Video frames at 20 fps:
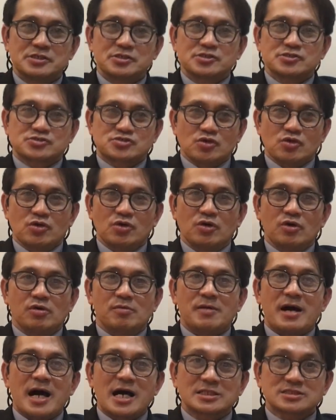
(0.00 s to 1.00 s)
So,
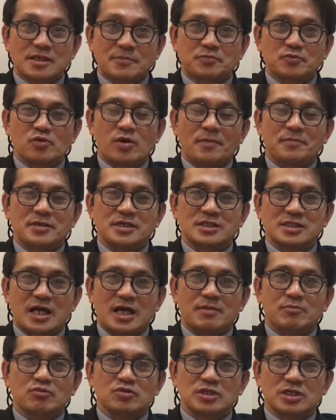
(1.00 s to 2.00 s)
umaasa po kami
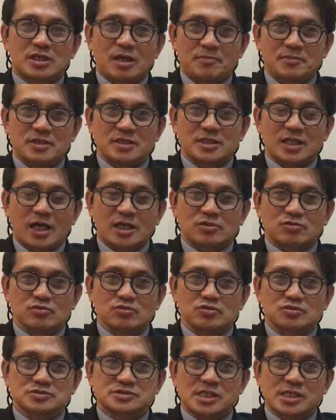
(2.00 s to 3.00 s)
na muli kaming
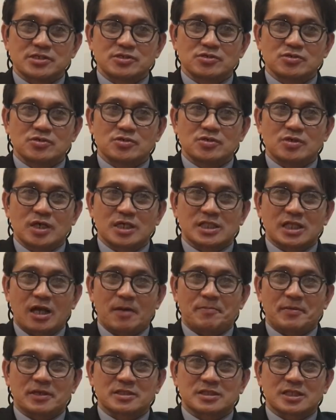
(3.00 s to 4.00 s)
nakatulong sa inyo at
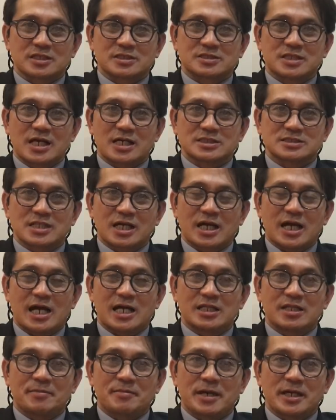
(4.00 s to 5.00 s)
nakapagdagdag ng
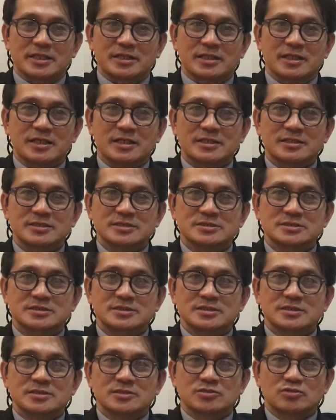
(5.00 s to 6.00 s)
kaalaman
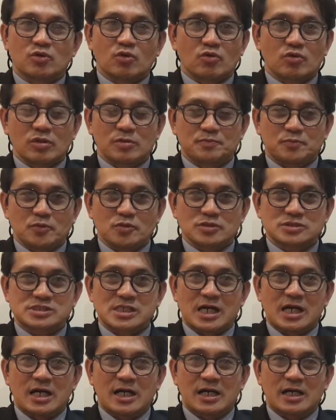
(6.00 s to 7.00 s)
tungkol po sa
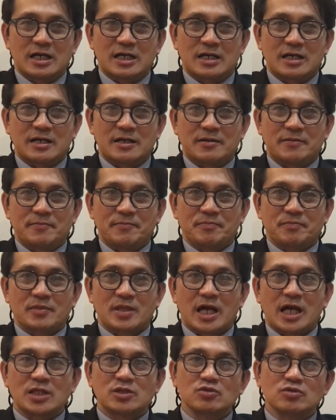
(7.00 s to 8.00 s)

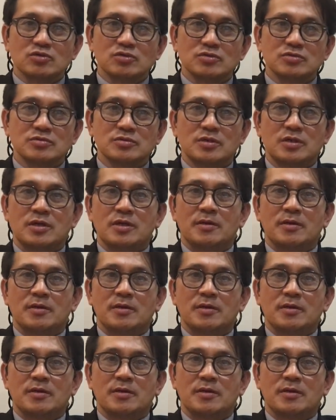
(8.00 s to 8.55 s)
anong